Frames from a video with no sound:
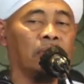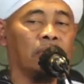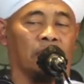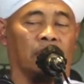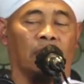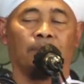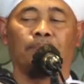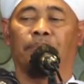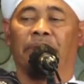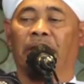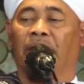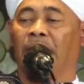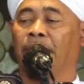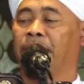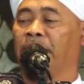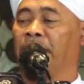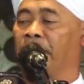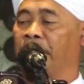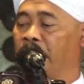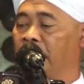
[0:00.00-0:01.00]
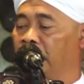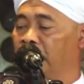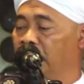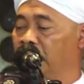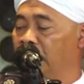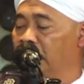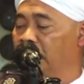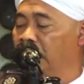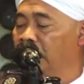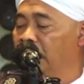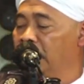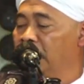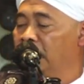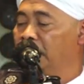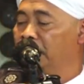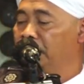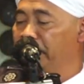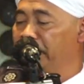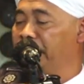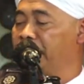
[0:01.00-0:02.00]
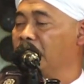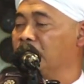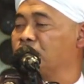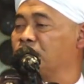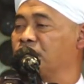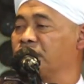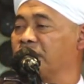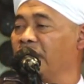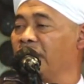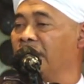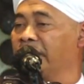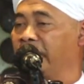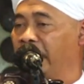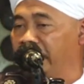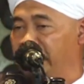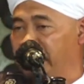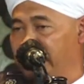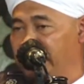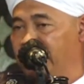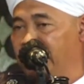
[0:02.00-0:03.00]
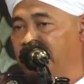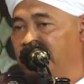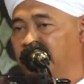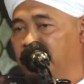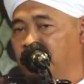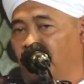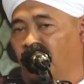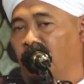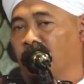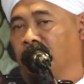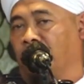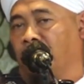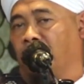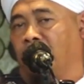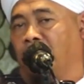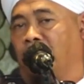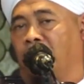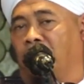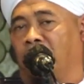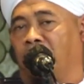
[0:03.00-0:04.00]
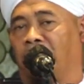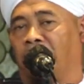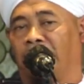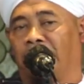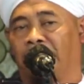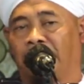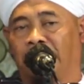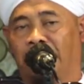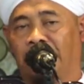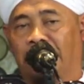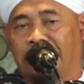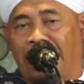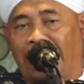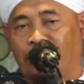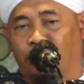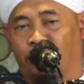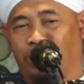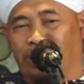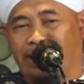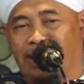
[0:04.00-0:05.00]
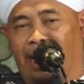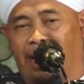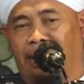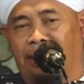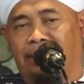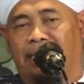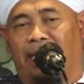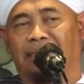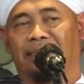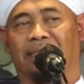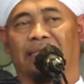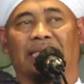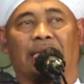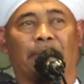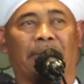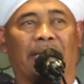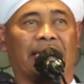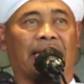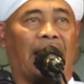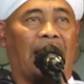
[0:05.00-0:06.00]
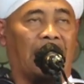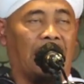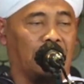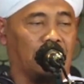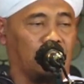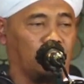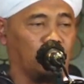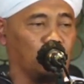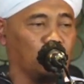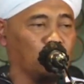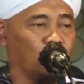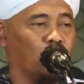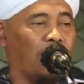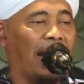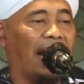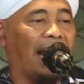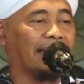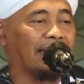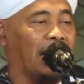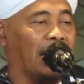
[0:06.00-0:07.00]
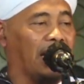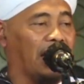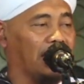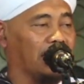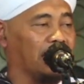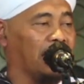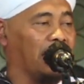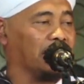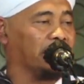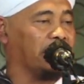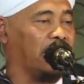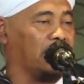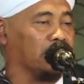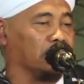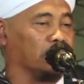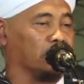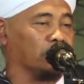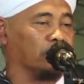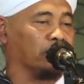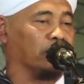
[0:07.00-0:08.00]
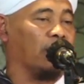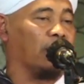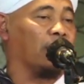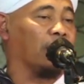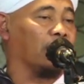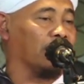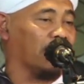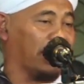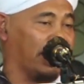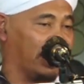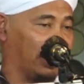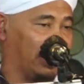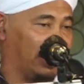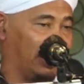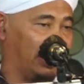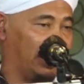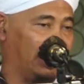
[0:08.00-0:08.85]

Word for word: Rabbi habli minas salihin. Ya Allah, karuniakan kepada aku anak-anak yang soleh.